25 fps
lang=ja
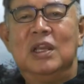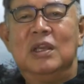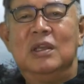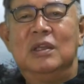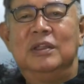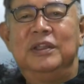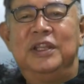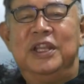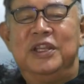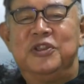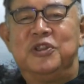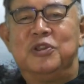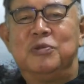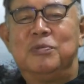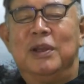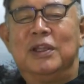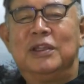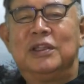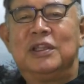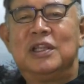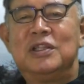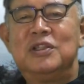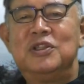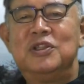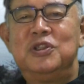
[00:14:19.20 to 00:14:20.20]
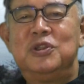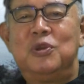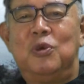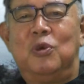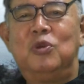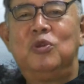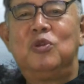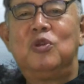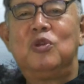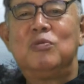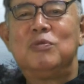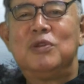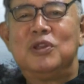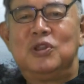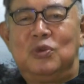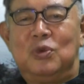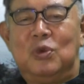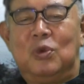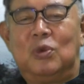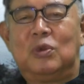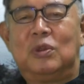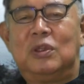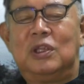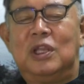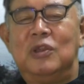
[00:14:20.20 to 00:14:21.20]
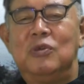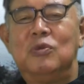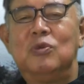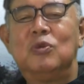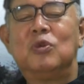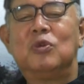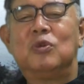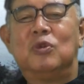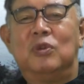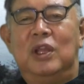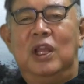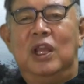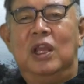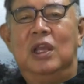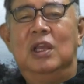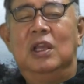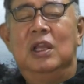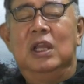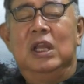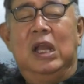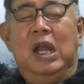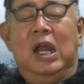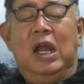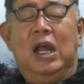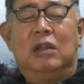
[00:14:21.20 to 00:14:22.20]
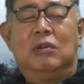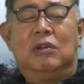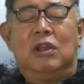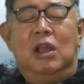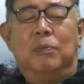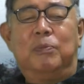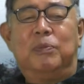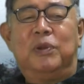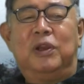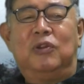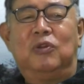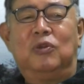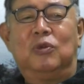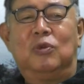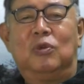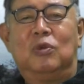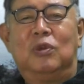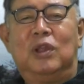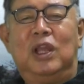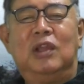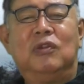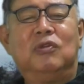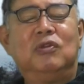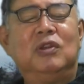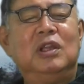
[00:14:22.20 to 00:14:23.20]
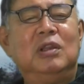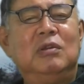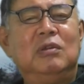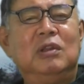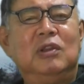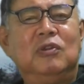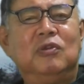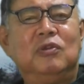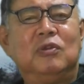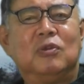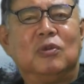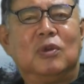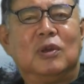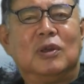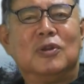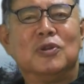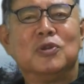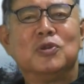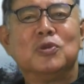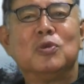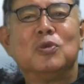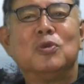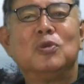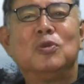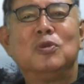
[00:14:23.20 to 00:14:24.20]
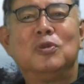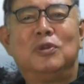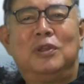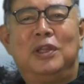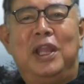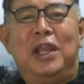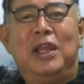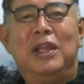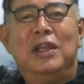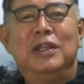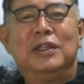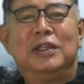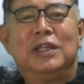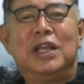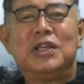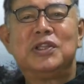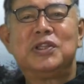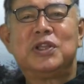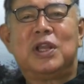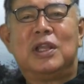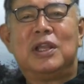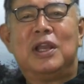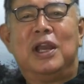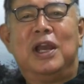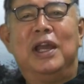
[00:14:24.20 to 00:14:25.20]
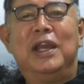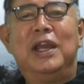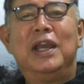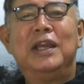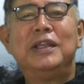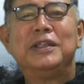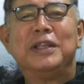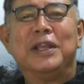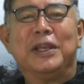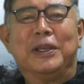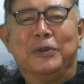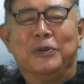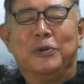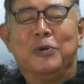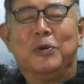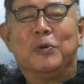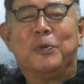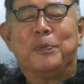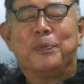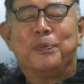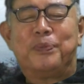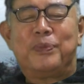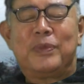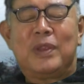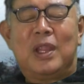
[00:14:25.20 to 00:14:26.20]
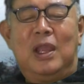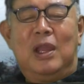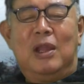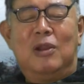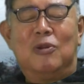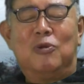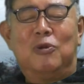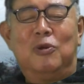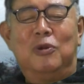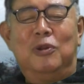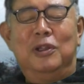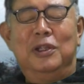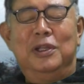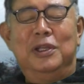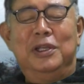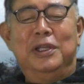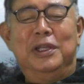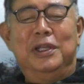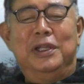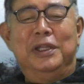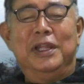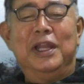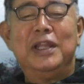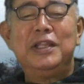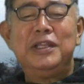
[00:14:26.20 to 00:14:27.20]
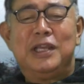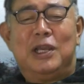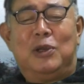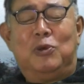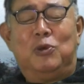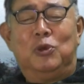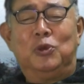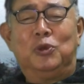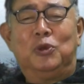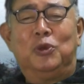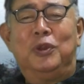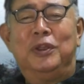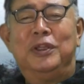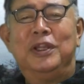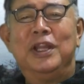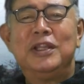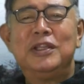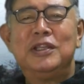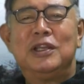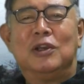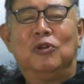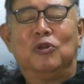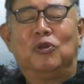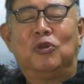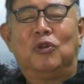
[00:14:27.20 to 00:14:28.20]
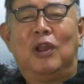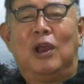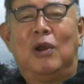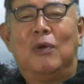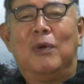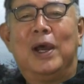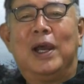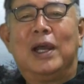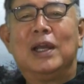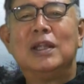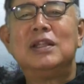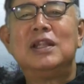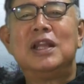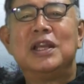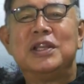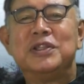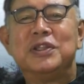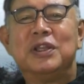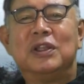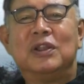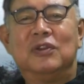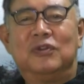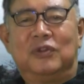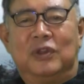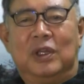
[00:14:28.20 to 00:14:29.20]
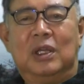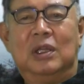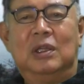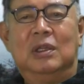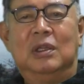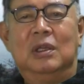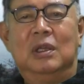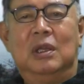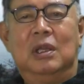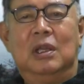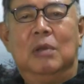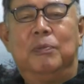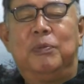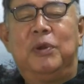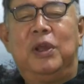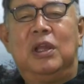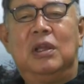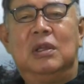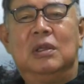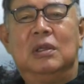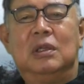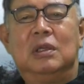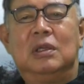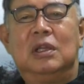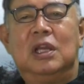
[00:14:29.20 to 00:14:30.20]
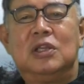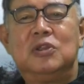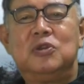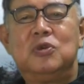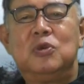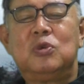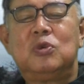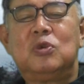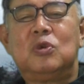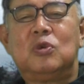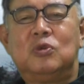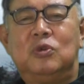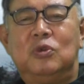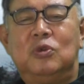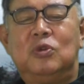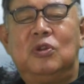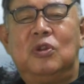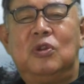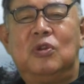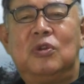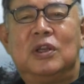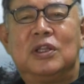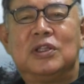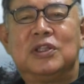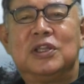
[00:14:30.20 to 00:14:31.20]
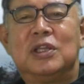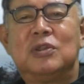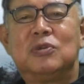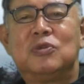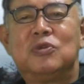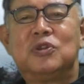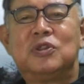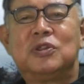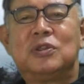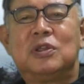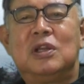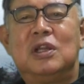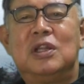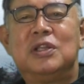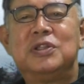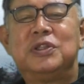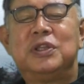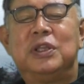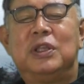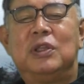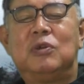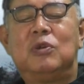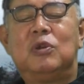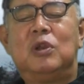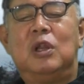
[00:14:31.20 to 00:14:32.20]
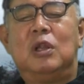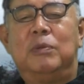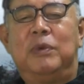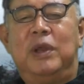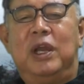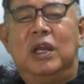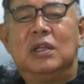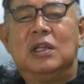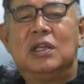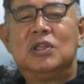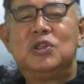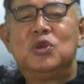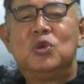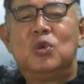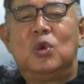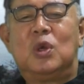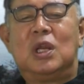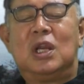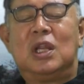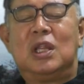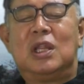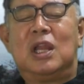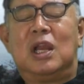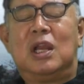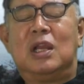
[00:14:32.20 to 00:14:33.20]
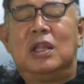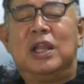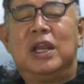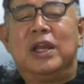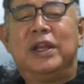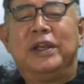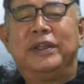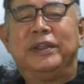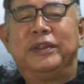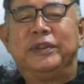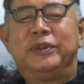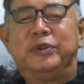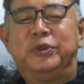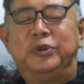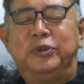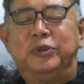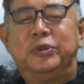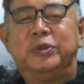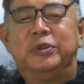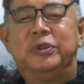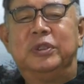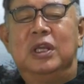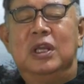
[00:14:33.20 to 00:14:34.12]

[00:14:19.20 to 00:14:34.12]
電池満タンにして置いときましょうっていうのとねあとやっぱりその SNS とかの情報って確かに早いんだけどあの何が本当で何が嘘だか分かんないじゃないですかやっぱりラジオ局っていうのがちゃんとしっかりしてくればラジオから流れてくる